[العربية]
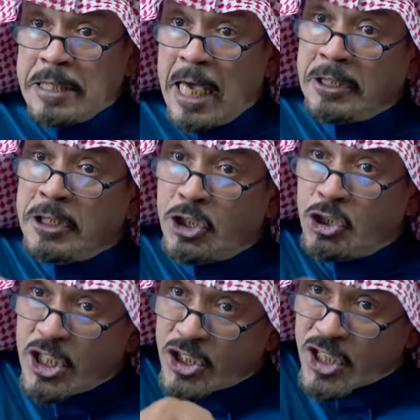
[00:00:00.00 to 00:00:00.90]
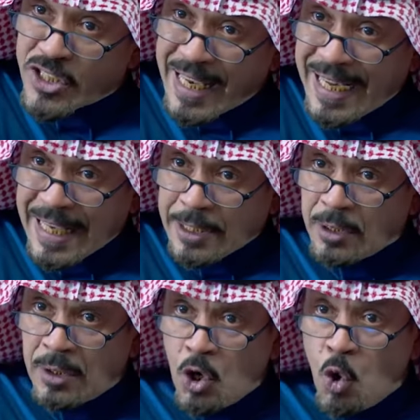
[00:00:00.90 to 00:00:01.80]
يعني تتجسس علي
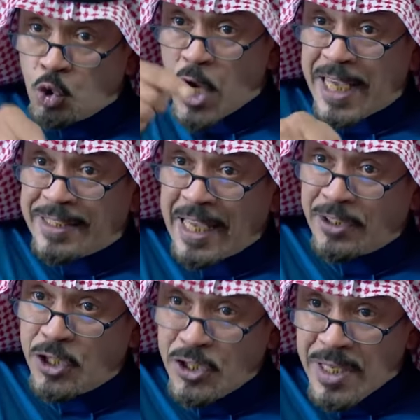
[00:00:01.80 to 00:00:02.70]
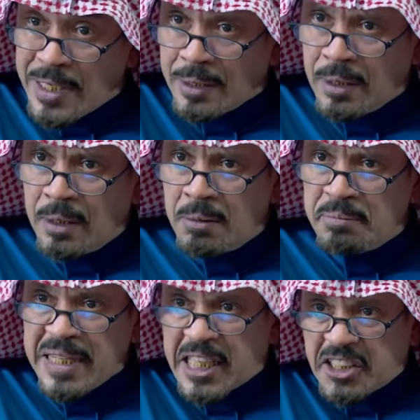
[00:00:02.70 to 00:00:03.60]
وجاي تهددني
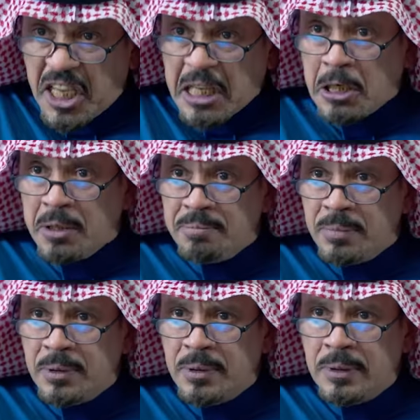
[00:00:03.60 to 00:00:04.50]
بانك تعلم